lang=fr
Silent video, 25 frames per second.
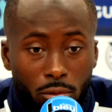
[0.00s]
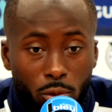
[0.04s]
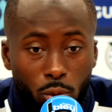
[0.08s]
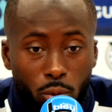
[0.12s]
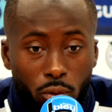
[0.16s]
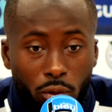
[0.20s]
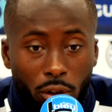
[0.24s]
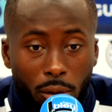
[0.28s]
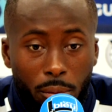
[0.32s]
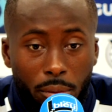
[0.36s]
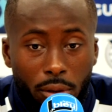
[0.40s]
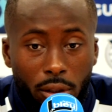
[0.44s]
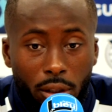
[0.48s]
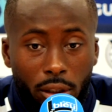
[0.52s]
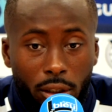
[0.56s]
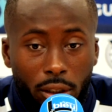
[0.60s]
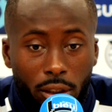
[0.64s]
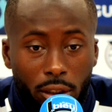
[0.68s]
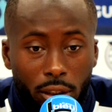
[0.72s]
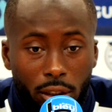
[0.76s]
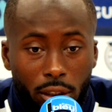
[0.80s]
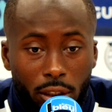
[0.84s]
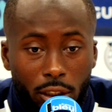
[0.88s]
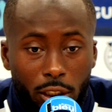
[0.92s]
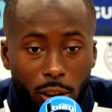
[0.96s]
tout va bien
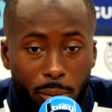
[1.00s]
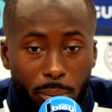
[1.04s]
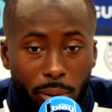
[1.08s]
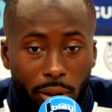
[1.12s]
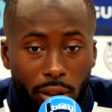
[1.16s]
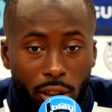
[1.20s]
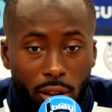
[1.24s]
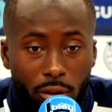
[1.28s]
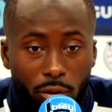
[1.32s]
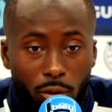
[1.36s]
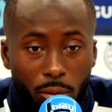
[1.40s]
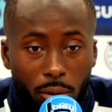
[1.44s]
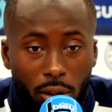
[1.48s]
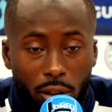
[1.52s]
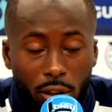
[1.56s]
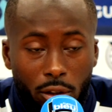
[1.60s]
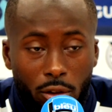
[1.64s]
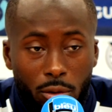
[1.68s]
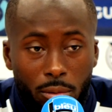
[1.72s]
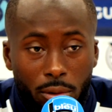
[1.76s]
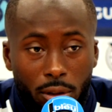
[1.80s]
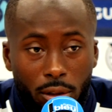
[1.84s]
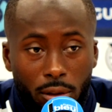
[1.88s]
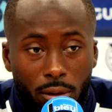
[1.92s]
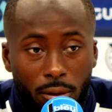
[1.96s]
et j'espère qu'ils vont marquer
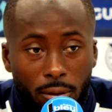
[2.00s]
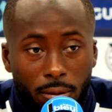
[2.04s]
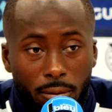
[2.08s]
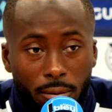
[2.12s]
demain.